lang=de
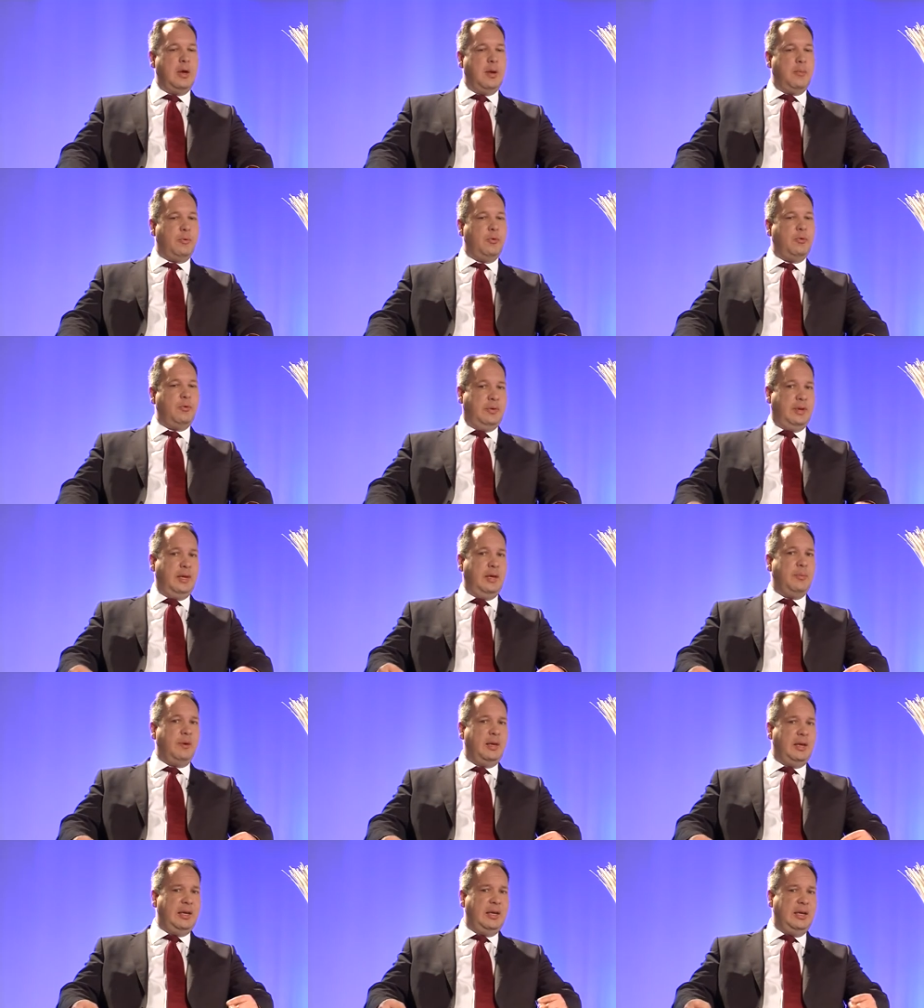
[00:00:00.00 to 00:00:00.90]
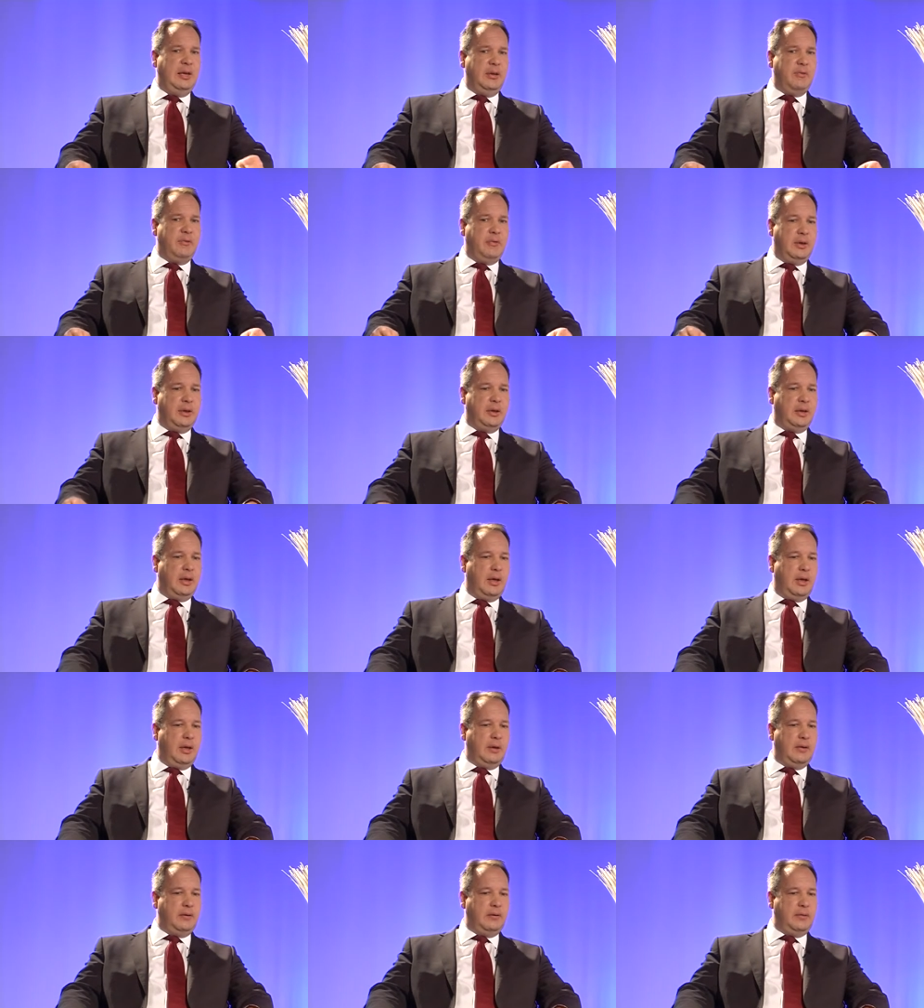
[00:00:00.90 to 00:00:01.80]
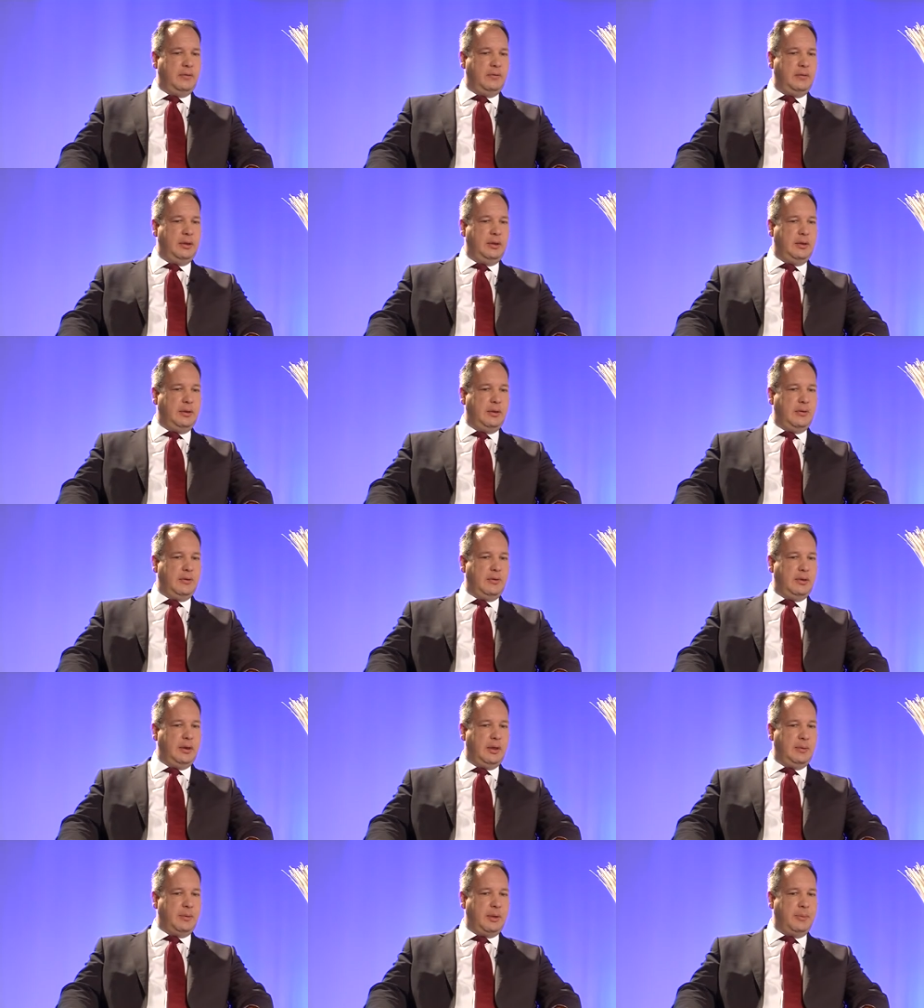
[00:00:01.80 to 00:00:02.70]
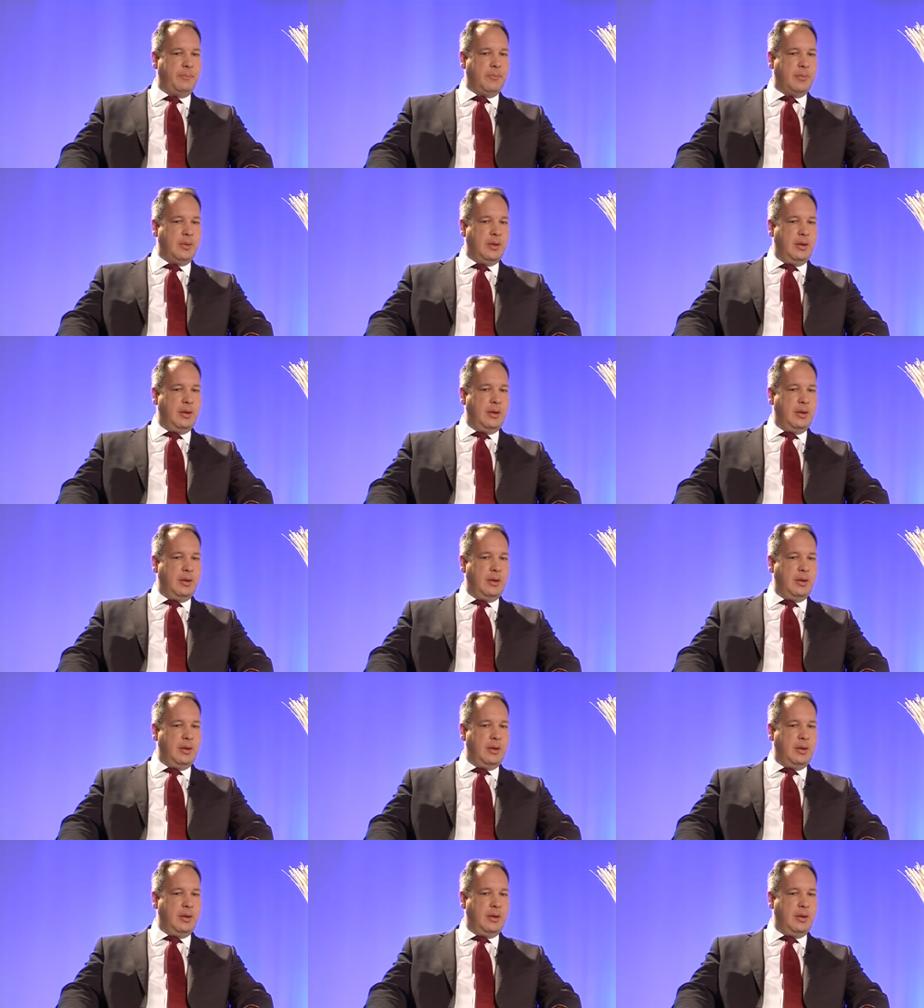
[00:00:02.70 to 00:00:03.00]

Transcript: Bloß Thema Ehevertrag ist ein wichtiges Thema.